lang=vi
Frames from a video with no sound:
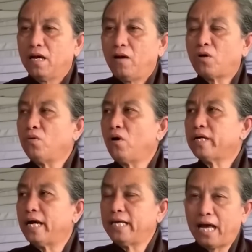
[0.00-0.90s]
ông chủ nói
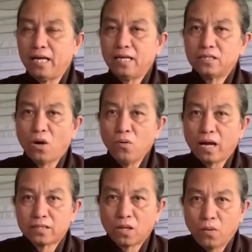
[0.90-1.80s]
kỳ vậy tu
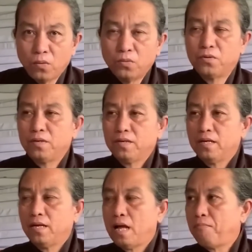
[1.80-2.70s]
là tu
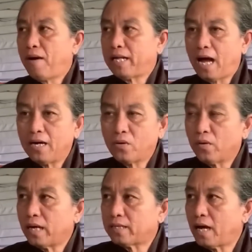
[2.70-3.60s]
mà thời
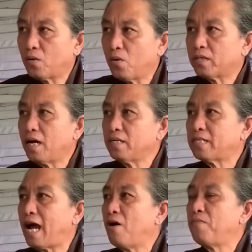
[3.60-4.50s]
cuộc là thời cuộc chứ
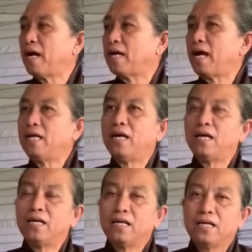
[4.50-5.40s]
sao mà cái à,